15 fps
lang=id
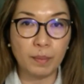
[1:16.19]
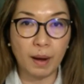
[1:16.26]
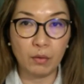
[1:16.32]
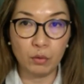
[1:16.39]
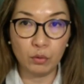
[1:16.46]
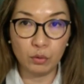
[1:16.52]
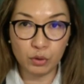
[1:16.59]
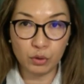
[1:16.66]

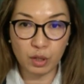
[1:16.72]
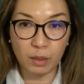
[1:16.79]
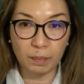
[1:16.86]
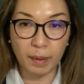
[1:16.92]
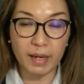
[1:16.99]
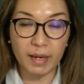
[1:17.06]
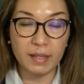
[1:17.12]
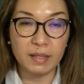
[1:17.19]
Paulus
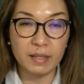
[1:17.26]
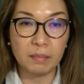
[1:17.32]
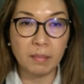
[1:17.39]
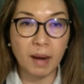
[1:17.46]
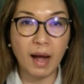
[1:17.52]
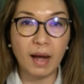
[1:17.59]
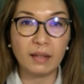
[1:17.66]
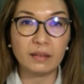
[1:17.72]
kepada
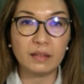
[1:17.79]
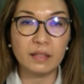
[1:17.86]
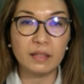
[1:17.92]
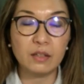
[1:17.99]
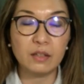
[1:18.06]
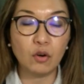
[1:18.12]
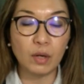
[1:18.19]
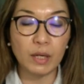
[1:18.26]
jemaat
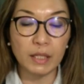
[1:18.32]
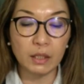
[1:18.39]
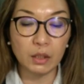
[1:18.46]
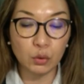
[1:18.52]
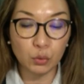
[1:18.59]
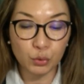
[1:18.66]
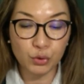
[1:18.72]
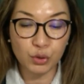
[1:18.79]
di
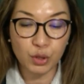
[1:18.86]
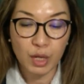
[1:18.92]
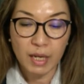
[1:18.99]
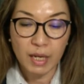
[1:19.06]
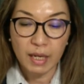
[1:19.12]
Korintus.